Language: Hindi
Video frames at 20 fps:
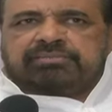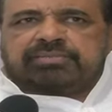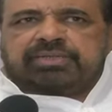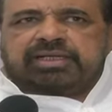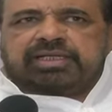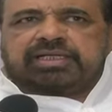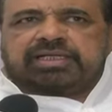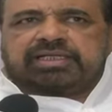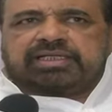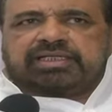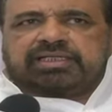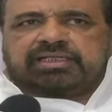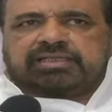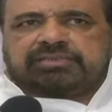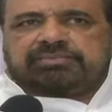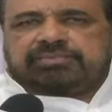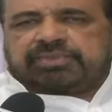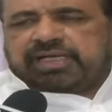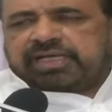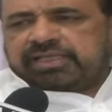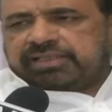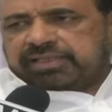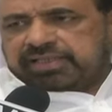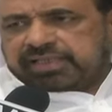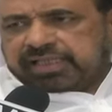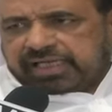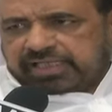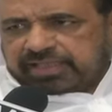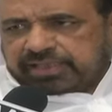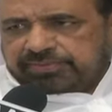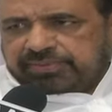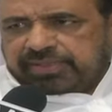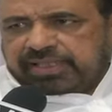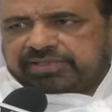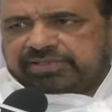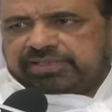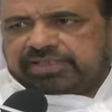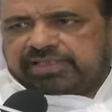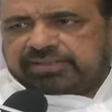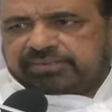बगैर किसी प्रकार की
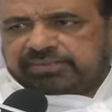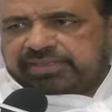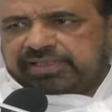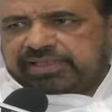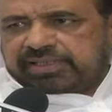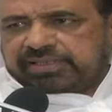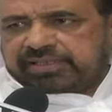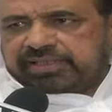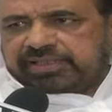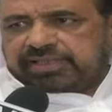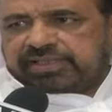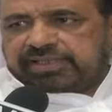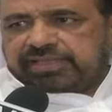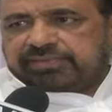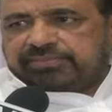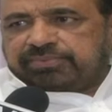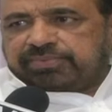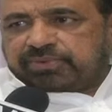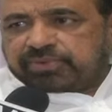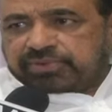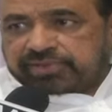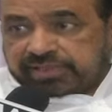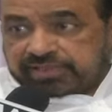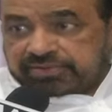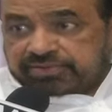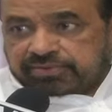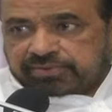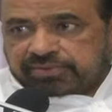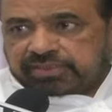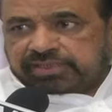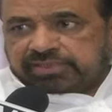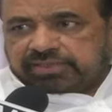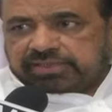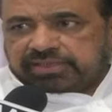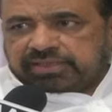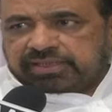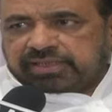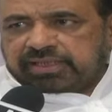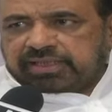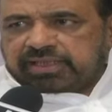राज्यपाल से निवेदन किए कि फ्लोर टेस्ट होना
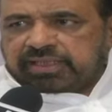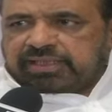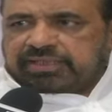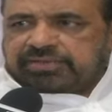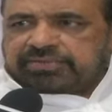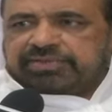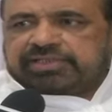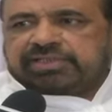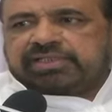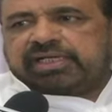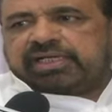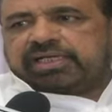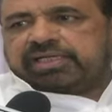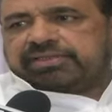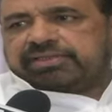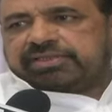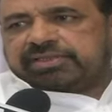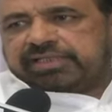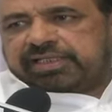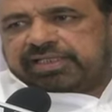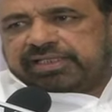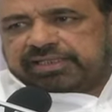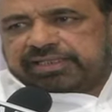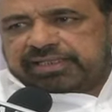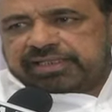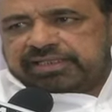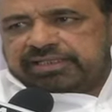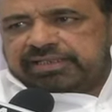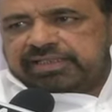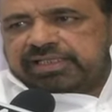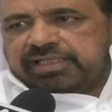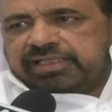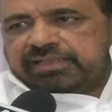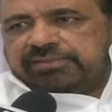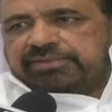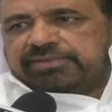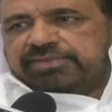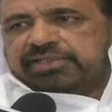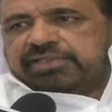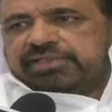चाहिए सीधा का सीधा ये कह दिया कि
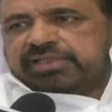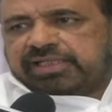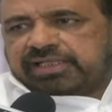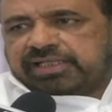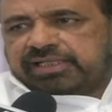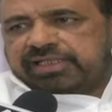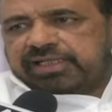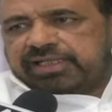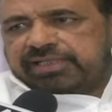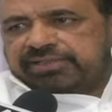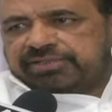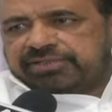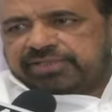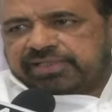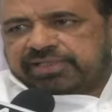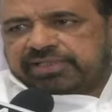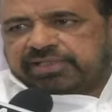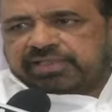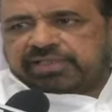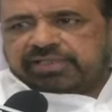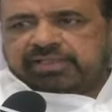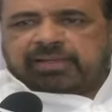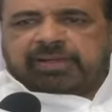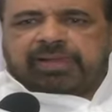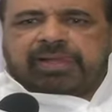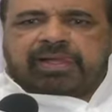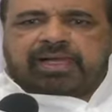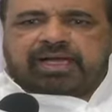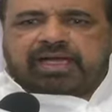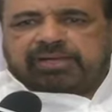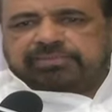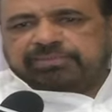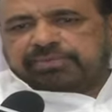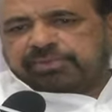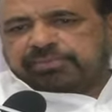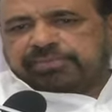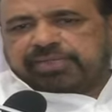हमें सत्ता का लालच नहीं है आपके